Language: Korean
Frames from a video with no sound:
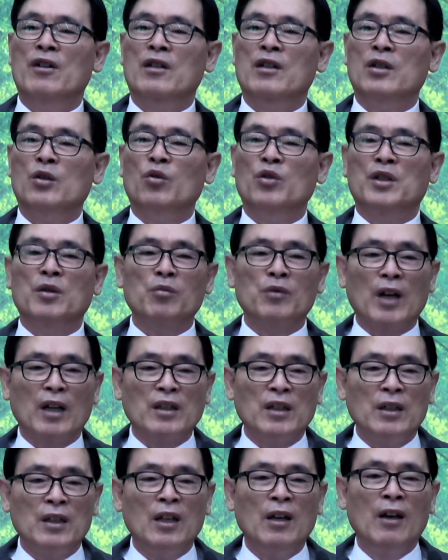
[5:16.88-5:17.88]
그리고
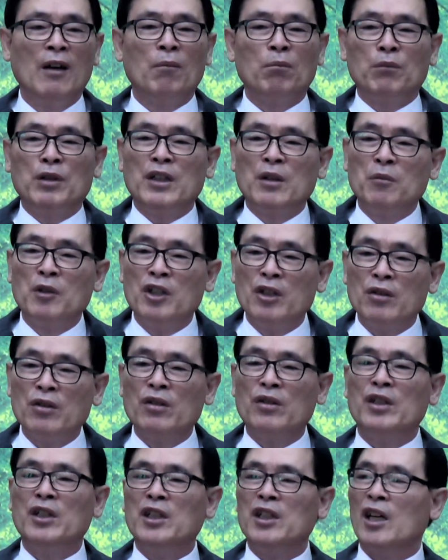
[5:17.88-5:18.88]
지금까지 믿음
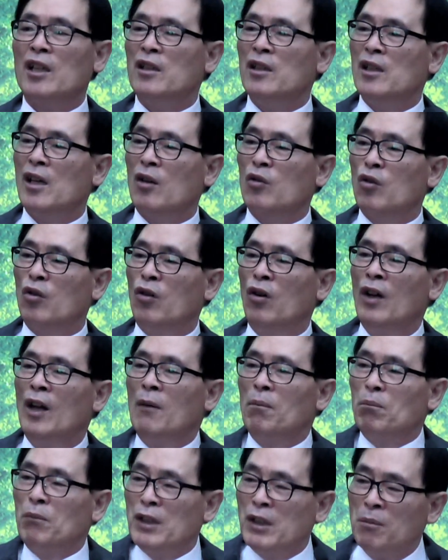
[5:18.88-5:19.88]
흔들리지 아니하고
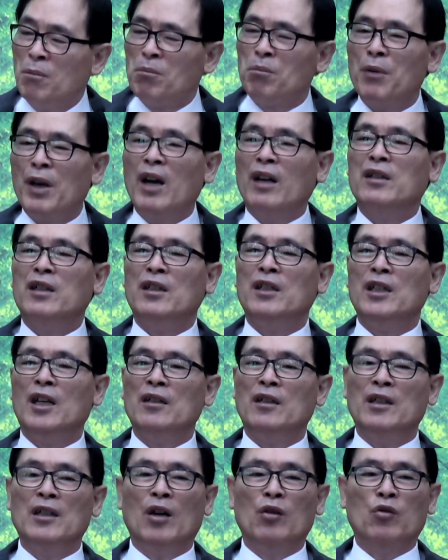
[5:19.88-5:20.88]
믿음 빼앗기지
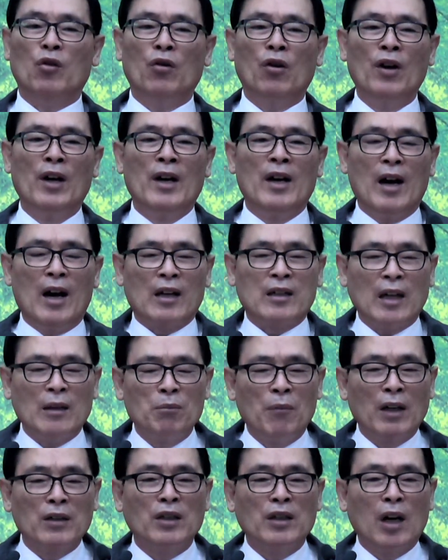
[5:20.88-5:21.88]
아니하고
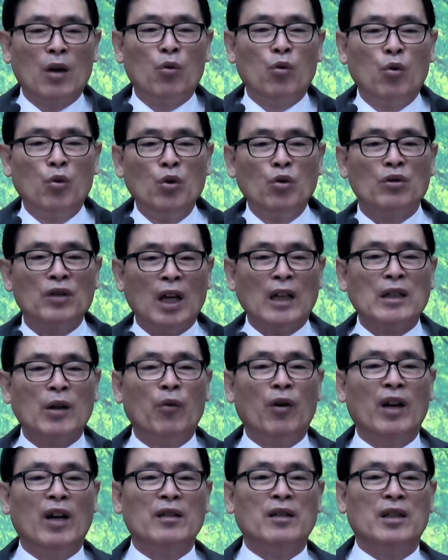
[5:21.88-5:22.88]
악한 마귀가 우는
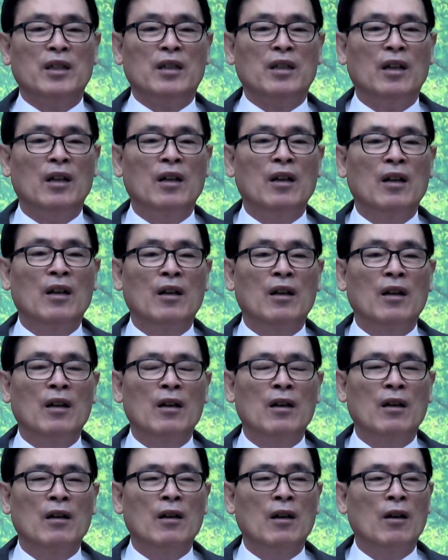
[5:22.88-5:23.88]
사자와 같이
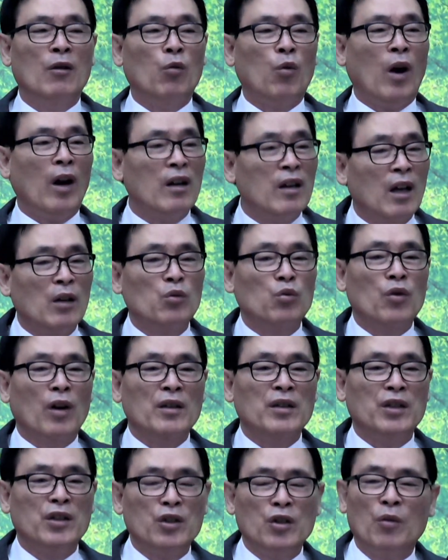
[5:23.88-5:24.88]

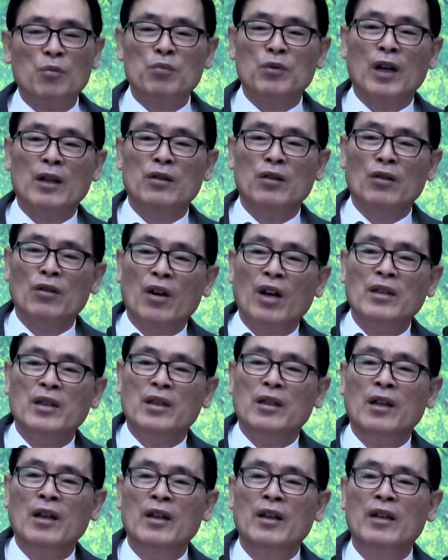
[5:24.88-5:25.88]
환란과 시험과 여러
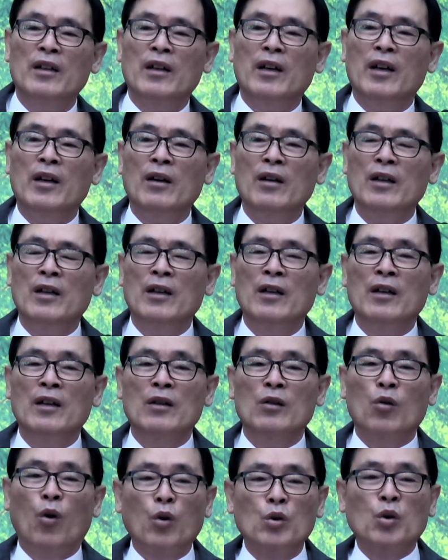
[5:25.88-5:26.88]
가지 예,
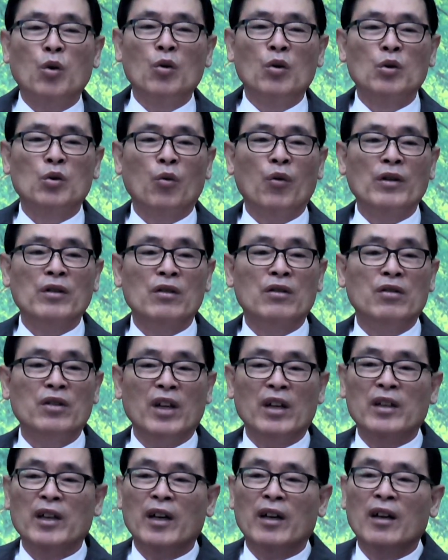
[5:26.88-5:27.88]
고초를 통해서
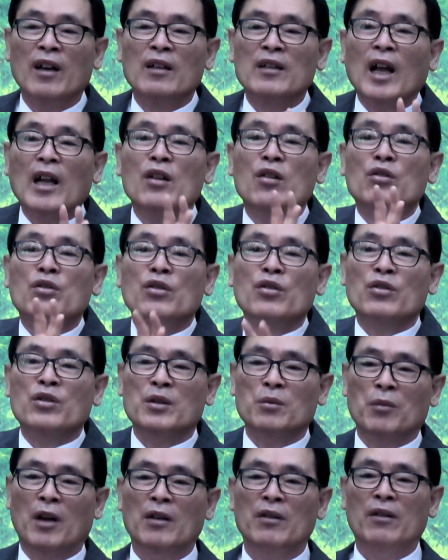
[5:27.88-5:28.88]
그에게
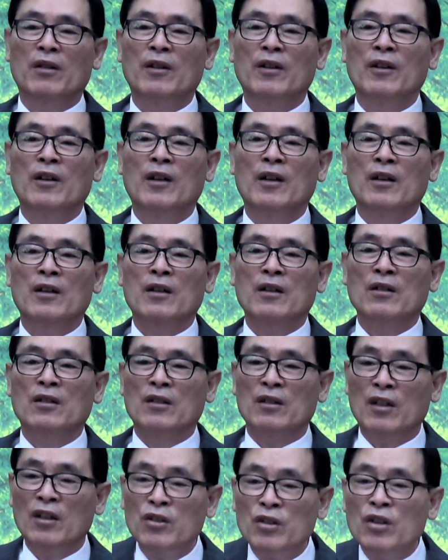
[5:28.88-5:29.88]
달려들었지만
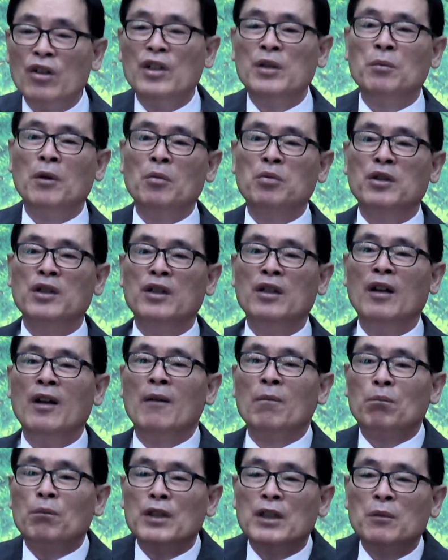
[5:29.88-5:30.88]
그는 흔들림 없이
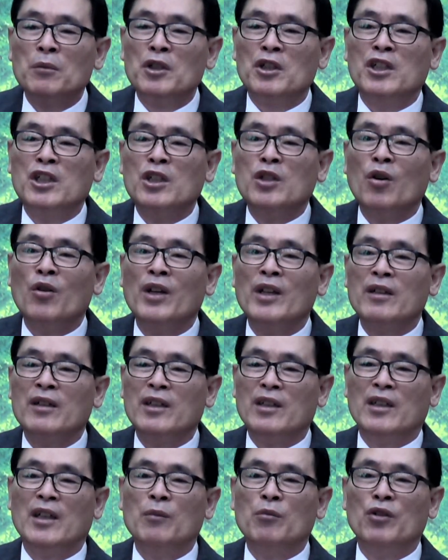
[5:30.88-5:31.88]
믿음을
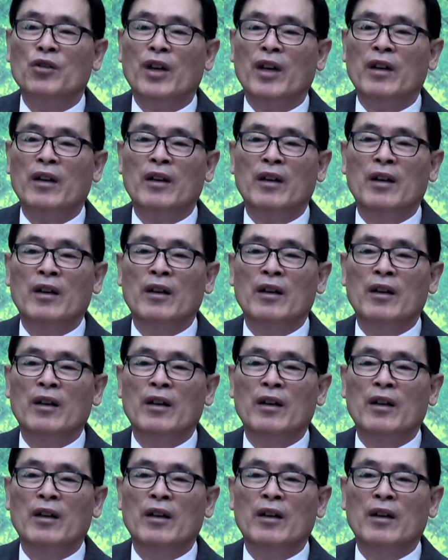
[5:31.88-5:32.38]
지켜냈기 때문에